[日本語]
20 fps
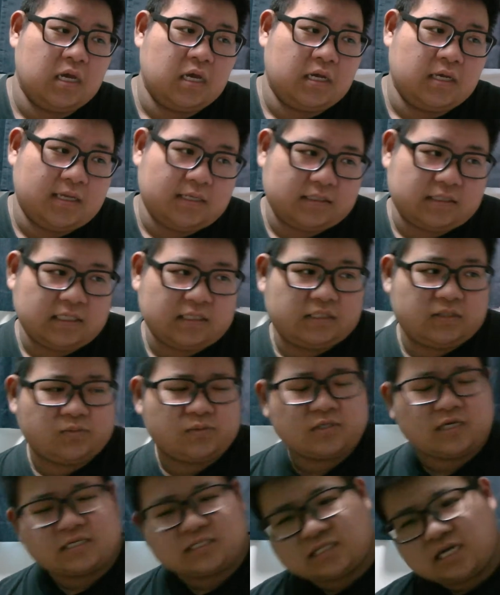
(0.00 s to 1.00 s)
なんでさ、自
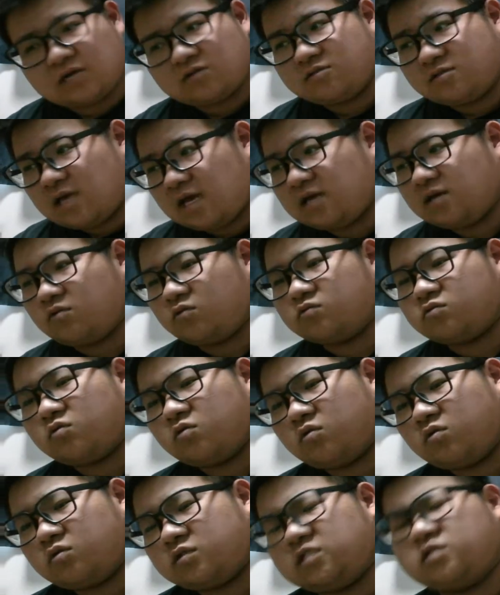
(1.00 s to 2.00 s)
分がしたくないこ
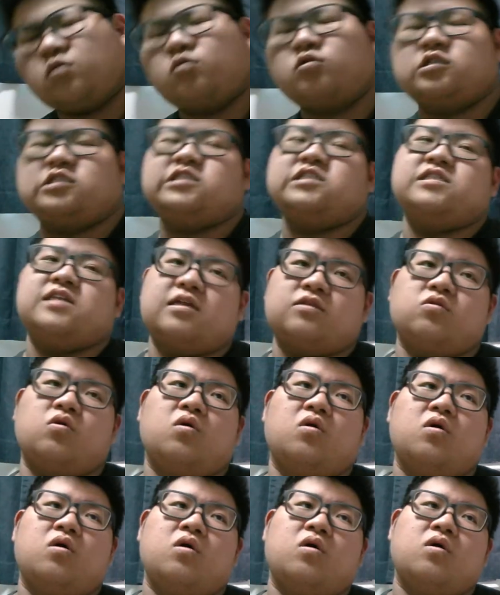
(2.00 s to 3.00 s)
とをしてほしいなと。
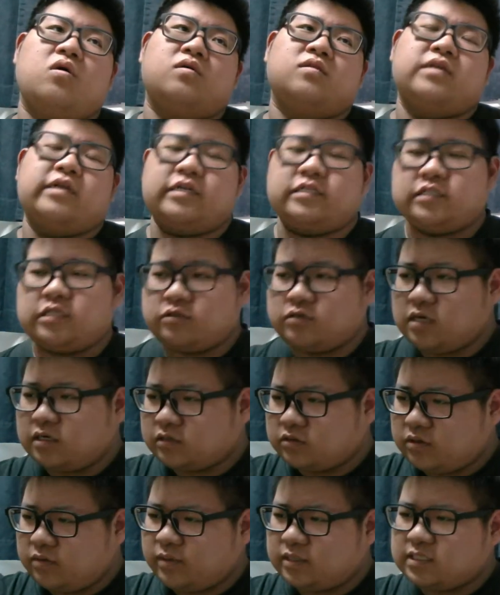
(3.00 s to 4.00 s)
誰かしてくれる
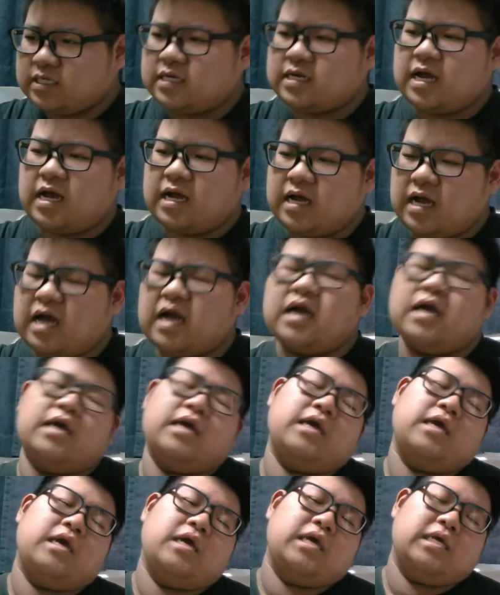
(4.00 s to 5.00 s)
人いませんかあ、
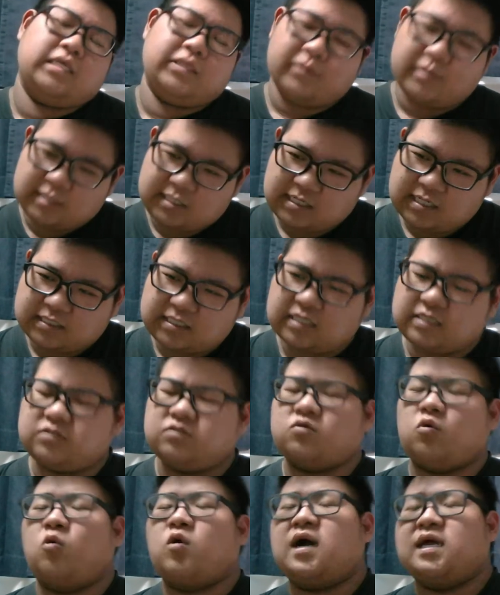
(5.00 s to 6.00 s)
いませんかじゃあ、
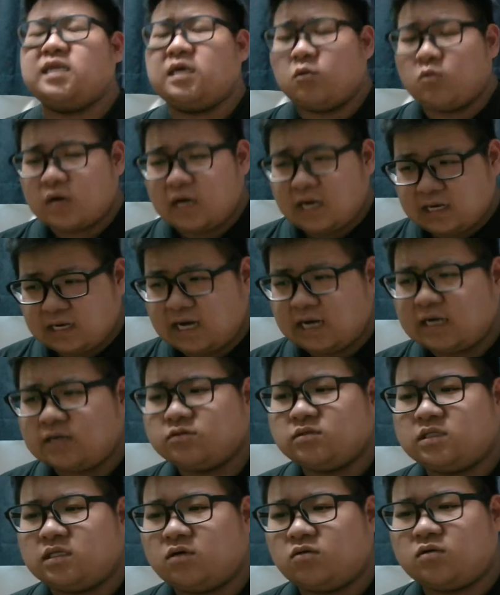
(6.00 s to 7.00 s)
お金を払う
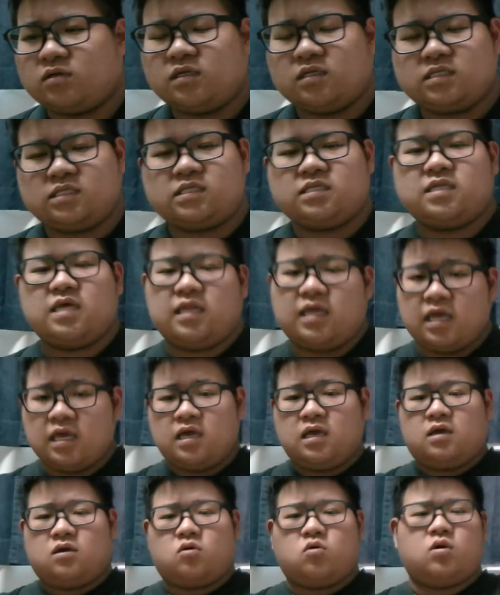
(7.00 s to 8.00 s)
んで、これで好きなね、
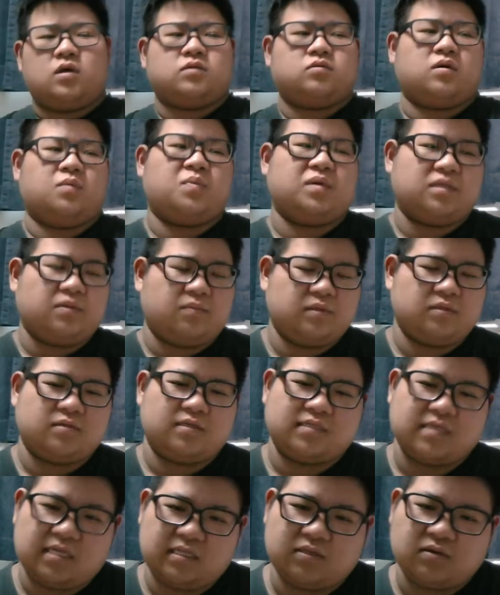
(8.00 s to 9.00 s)
ご飯とかいっぱい食べてくだ
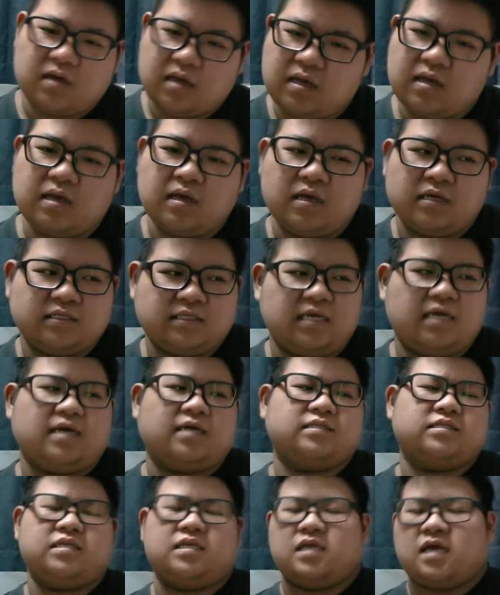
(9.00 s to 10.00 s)
さいとか、生
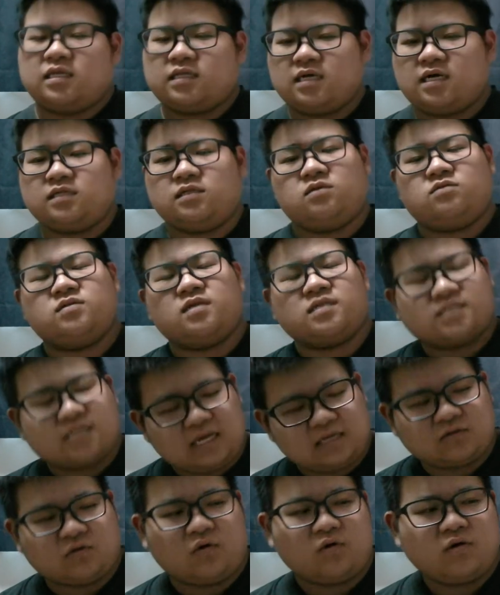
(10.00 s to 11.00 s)
活費にあてがってくださ
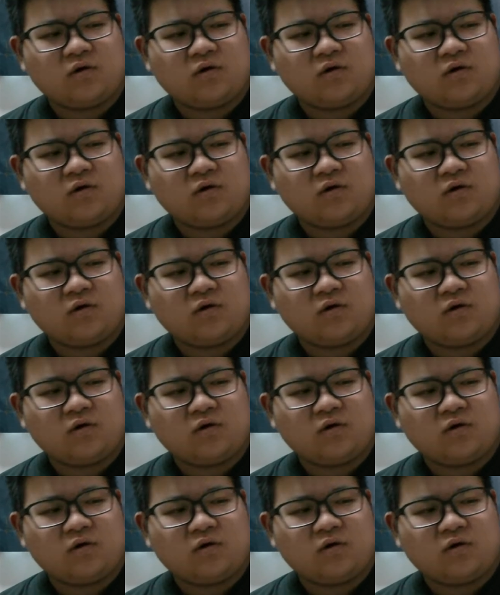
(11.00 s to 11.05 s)
いと。っ